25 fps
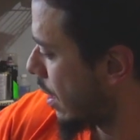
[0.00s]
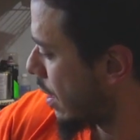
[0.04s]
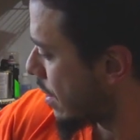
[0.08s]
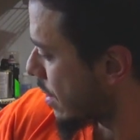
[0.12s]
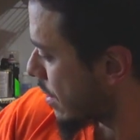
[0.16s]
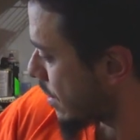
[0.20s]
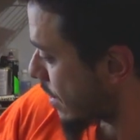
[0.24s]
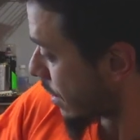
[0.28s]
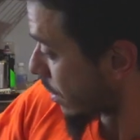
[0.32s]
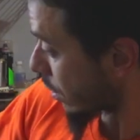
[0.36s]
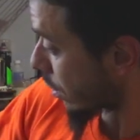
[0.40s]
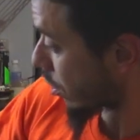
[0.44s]

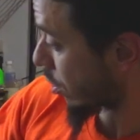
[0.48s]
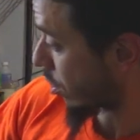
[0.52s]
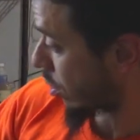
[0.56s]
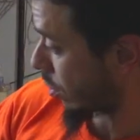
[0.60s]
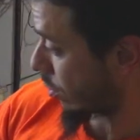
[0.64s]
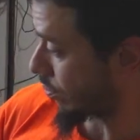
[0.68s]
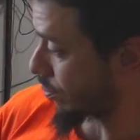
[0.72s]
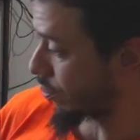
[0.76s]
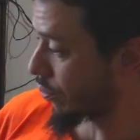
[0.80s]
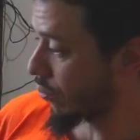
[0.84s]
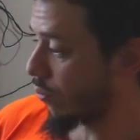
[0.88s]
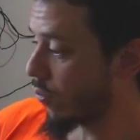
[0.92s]
C'est que
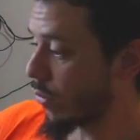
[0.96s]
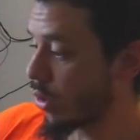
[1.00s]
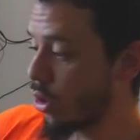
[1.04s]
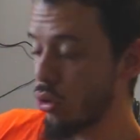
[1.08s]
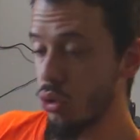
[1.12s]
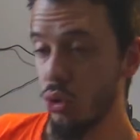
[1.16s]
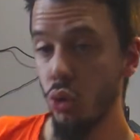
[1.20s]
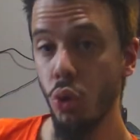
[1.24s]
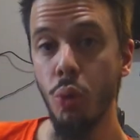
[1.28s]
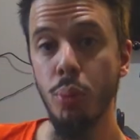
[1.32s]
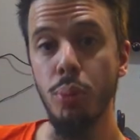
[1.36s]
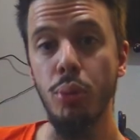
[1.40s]

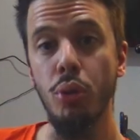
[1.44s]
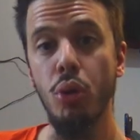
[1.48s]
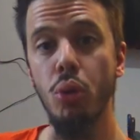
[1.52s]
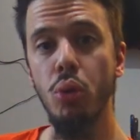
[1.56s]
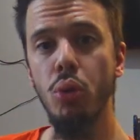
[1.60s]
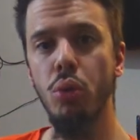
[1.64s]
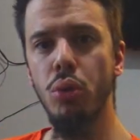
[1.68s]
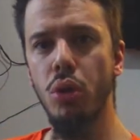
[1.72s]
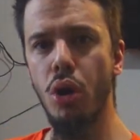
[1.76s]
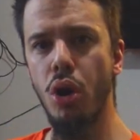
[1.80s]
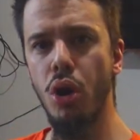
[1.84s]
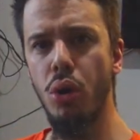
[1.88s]

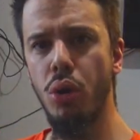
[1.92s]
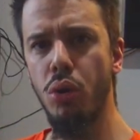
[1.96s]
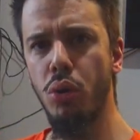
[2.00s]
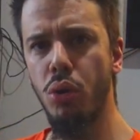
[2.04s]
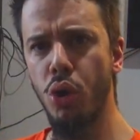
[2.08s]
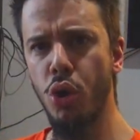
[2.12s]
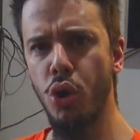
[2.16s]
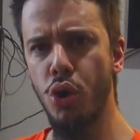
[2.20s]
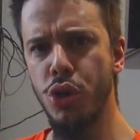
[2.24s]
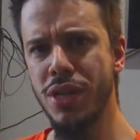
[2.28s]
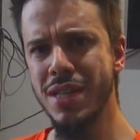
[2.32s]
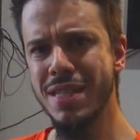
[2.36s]
GoPro
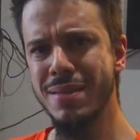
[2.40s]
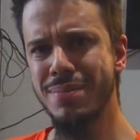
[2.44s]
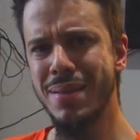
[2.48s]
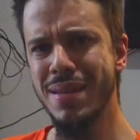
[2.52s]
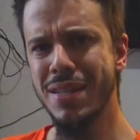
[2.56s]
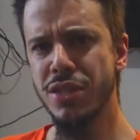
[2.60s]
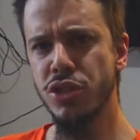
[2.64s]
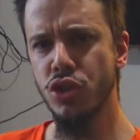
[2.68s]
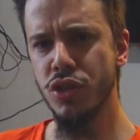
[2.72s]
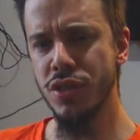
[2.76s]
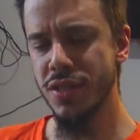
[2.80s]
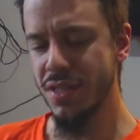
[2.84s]
ont une
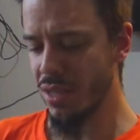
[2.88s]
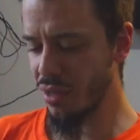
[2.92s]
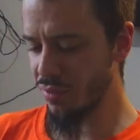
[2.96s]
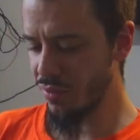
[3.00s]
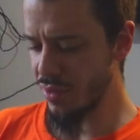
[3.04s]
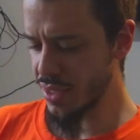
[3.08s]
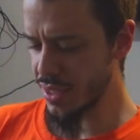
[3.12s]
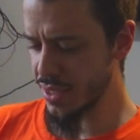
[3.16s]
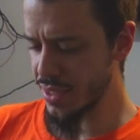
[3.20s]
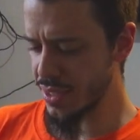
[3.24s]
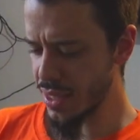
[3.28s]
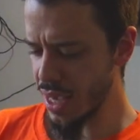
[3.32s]
espèce de
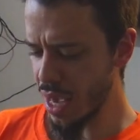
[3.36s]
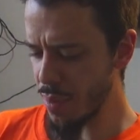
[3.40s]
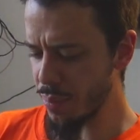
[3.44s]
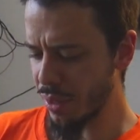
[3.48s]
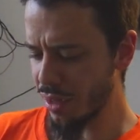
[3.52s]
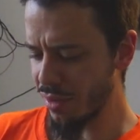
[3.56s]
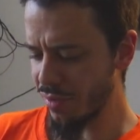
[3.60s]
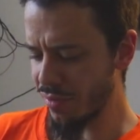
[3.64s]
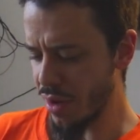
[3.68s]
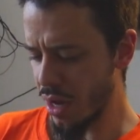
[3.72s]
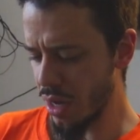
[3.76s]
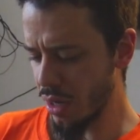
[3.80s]
service
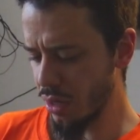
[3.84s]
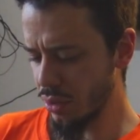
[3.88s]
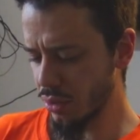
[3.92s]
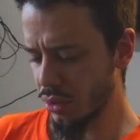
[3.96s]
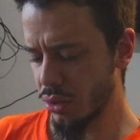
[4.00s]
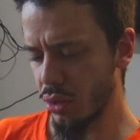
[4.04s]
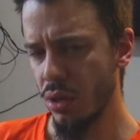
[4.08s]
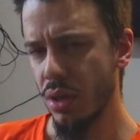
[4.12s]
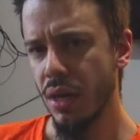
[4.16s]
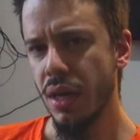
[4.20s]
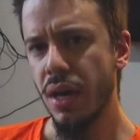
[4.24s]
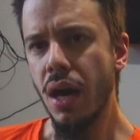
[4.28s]

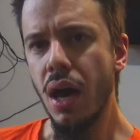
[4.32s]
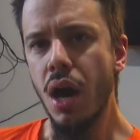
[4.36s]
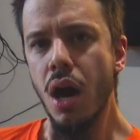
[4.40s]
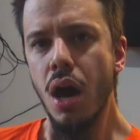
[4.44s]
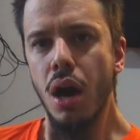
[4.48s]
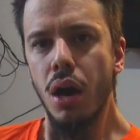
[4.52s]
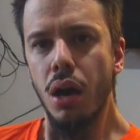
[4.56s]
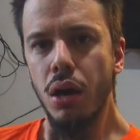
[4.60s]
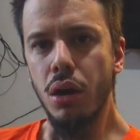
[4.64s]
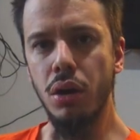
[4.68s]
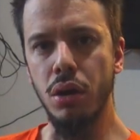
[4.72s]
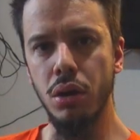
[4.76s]
après-vente
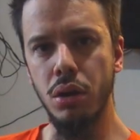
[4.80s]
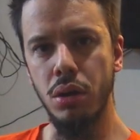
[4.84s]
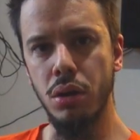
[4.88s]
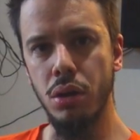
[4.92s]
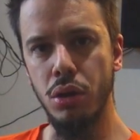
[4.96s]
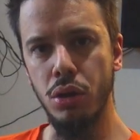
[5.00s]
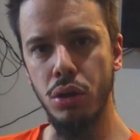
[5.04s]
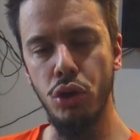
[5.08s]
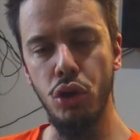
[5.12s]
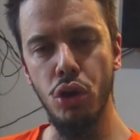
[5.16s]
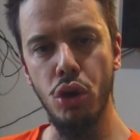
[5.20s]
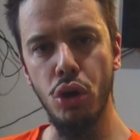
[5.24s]

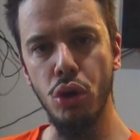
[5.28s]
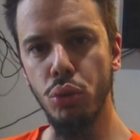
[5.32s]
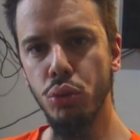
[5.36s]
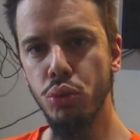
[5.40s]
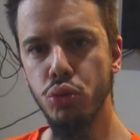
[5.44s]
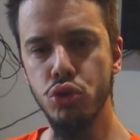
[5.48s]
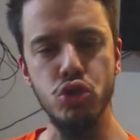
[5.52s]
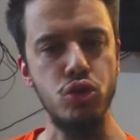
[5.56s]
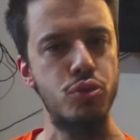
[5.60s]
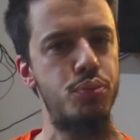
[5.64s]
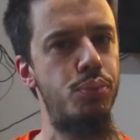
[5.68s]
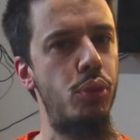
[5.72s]
euh, là
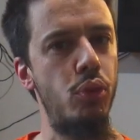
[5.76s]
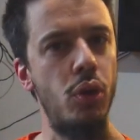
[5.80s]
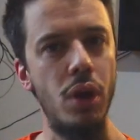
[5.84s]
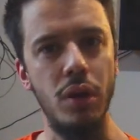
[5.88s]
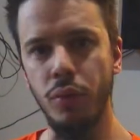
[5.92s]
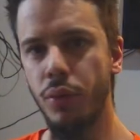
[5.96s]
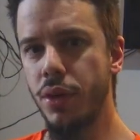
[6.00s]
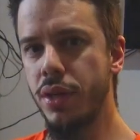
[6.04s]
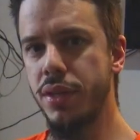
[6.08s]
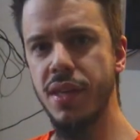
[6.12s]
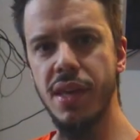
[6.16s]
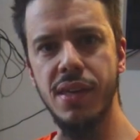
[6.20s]
où tu peux
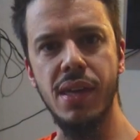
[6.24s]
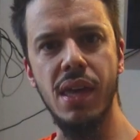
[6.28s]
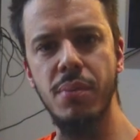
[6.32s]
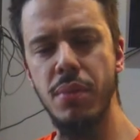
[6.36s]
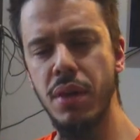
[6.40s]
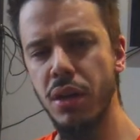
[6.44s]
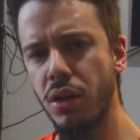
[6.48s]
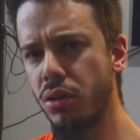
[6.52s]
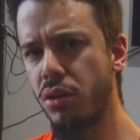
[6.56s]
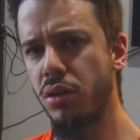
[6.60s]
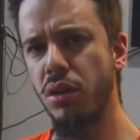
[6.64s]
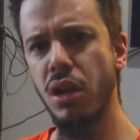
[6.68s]
envoyer ta
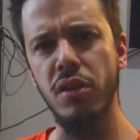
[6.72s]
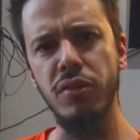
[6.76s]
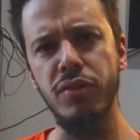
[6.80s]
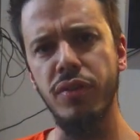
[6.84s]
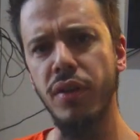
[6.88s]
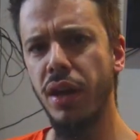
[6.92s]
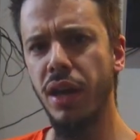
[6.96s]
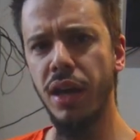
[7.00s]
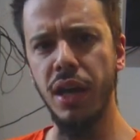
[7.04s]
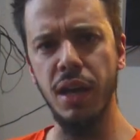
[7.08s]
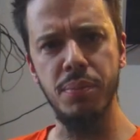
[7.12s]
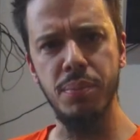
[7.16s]
caméra, la
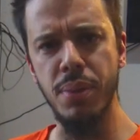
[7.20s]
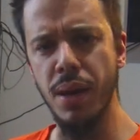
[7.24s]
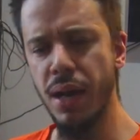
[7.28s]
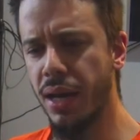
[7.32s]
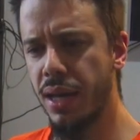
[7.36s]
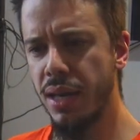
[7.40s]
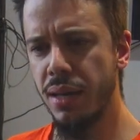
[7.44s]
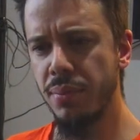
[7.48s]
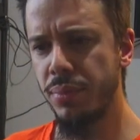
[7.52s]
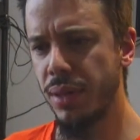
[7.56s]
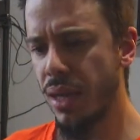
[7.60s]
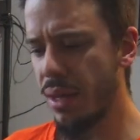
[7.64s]
faire
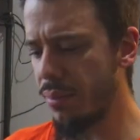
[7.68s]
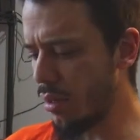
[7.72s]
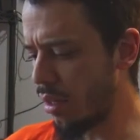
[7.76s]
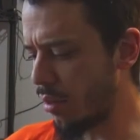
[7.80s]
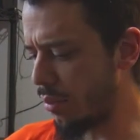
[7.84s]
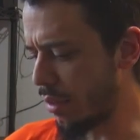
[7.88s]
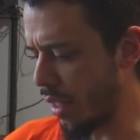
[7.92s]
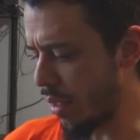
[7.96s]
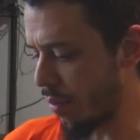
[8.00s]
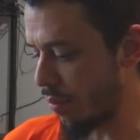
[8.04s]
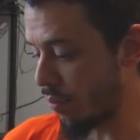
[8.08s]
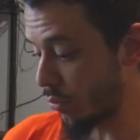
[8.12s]
réparer,
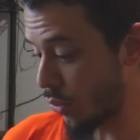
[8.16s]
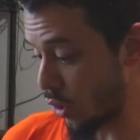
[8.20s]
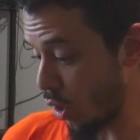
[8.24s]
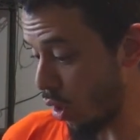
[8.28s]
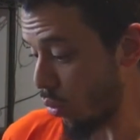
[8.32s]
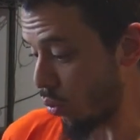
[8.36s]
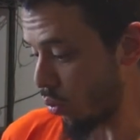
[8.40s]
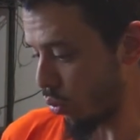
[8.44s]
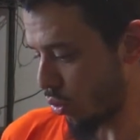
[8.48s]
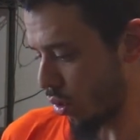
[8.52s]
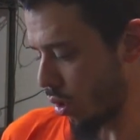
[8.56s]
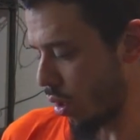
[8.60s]
blablabla.
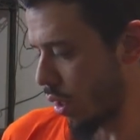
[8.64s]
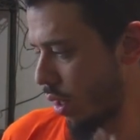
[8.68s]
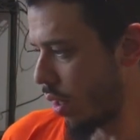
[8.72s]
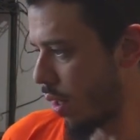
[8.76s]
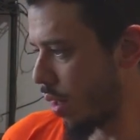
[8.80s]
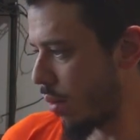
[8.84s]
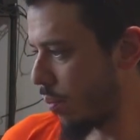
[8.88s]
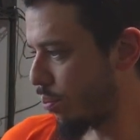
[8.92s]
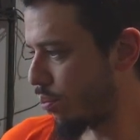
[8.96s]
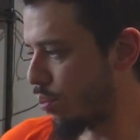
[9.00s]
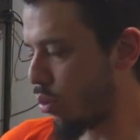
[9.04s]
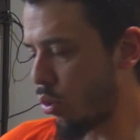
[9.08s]
Donc,
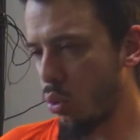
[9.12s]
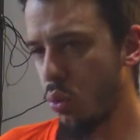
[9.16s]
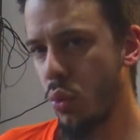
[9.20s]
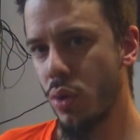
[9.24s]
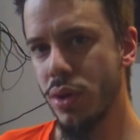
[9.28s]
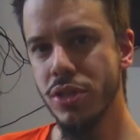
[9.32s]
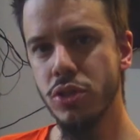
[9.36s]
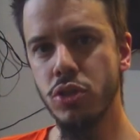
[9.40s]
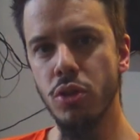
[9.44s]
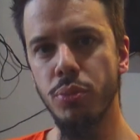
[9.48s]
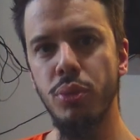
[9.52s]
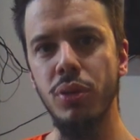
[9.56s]
pourquoi
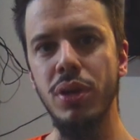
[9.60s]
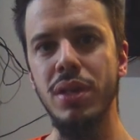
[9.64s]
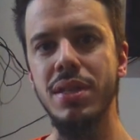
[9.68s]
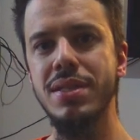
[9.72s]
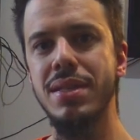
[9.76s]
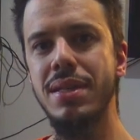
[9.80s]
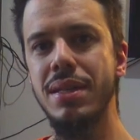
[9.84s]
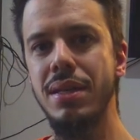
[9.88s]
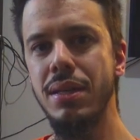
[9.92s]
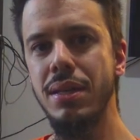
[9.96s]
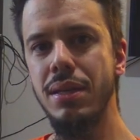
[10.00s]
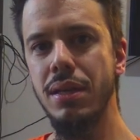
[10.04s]
est-ce qu'on peut
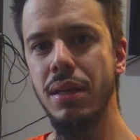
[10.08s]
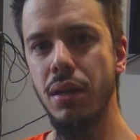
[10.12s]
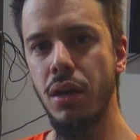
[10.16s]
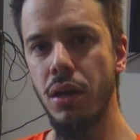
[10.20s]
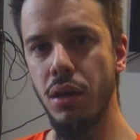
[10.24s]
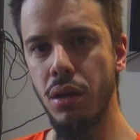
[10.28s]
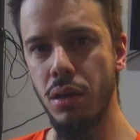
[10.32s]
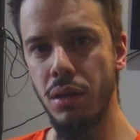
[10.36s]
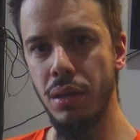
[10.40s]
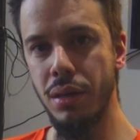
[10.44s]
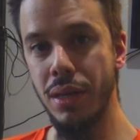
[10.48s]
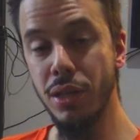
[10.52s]
laisser
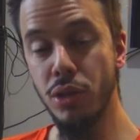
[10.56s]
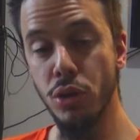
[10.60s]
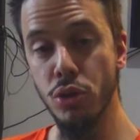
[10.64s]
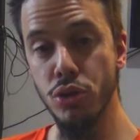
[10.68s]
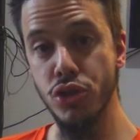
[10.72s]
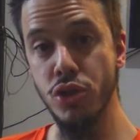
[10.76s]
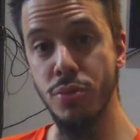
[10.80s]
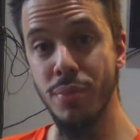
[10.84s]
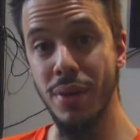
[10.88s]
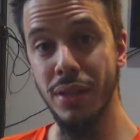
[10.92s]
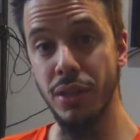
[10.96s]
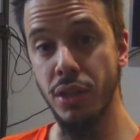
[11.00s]
euh, les
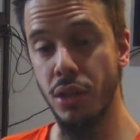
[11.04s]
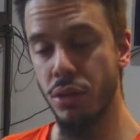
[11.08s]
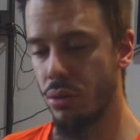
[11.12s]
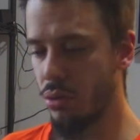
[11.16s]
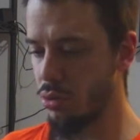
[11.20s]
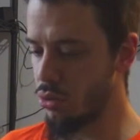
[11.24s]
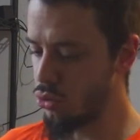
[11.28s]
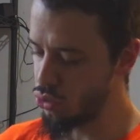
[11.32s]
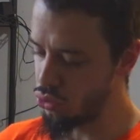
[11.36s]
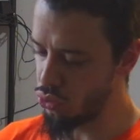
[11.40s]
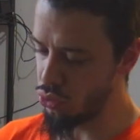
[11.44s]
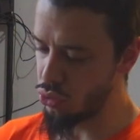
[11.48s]

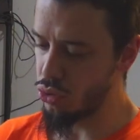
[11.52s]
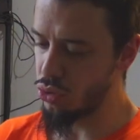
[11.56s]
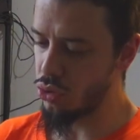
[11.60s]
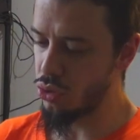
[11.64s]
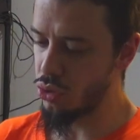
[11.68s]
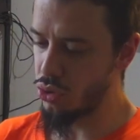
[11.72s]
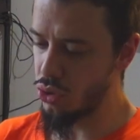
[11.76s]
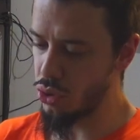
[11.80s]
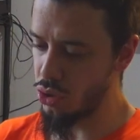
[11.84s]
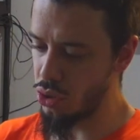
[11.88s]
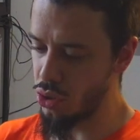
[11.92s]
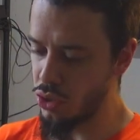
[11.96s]
consommateurs juste
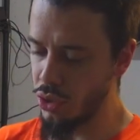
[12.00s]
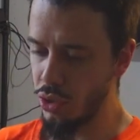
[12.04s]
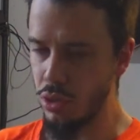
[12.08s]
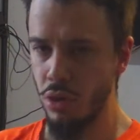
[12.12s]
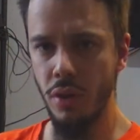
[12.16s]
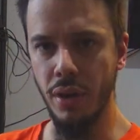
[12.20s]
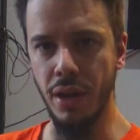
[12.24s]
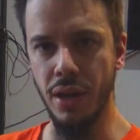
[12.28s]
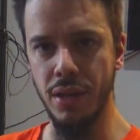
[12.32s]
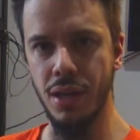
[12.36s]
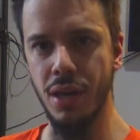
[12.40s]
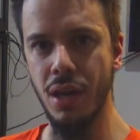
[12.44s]
changer
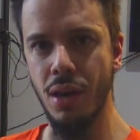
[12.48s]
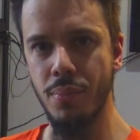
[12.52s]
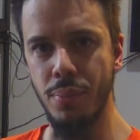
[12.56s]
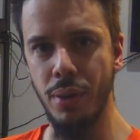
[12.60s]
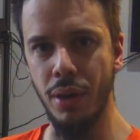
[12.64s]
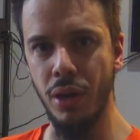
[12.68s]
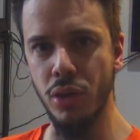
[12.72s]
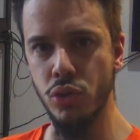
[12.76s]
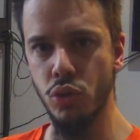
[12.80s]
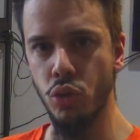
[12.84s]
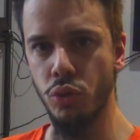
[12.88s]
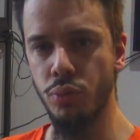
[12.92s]
leur écran
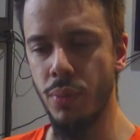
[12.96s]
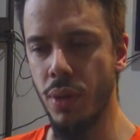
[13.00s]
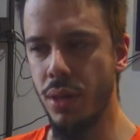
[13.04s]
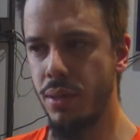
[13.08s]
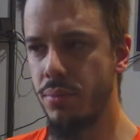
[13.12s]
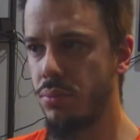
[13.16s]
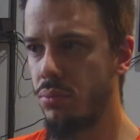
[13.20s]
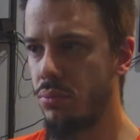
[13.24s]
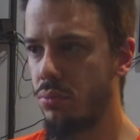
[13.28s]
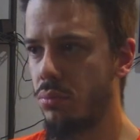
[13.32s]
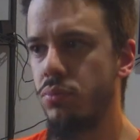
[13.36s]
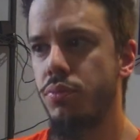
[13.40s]
par
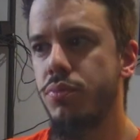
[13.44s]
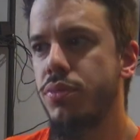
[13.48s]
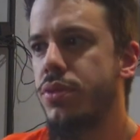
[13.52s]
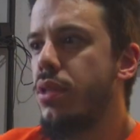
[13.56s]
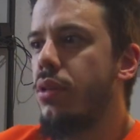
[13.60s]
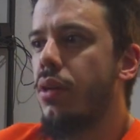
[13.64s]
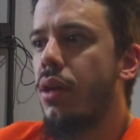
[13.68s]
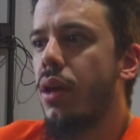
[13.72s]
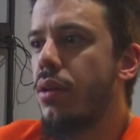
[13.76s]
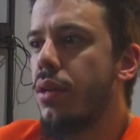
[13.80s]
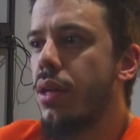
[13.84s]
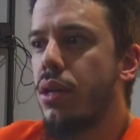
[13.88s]
eux-mêmes,
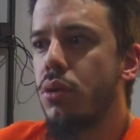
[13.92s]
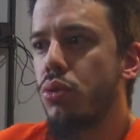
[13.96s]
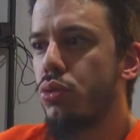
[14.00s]
écran qui